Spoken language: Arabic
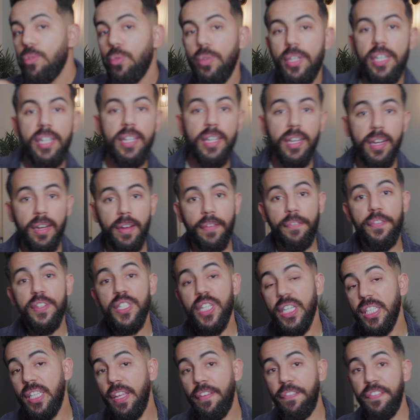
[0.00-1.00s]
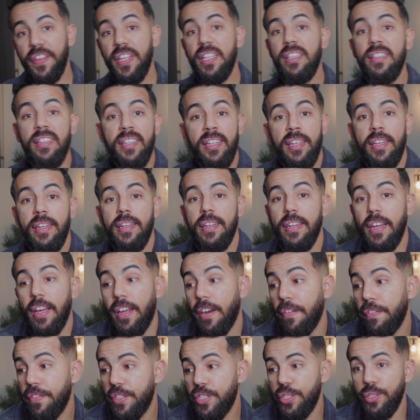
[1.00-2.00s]
تقول لي فاش غادي يفيدني
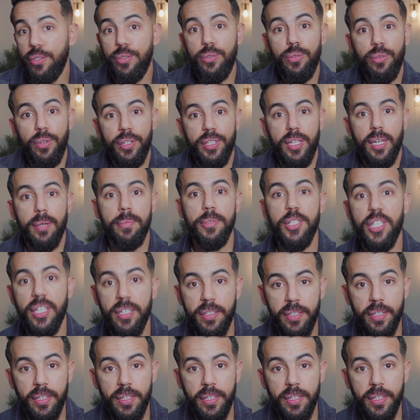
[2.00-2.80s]
عرفت النوع ديال البشره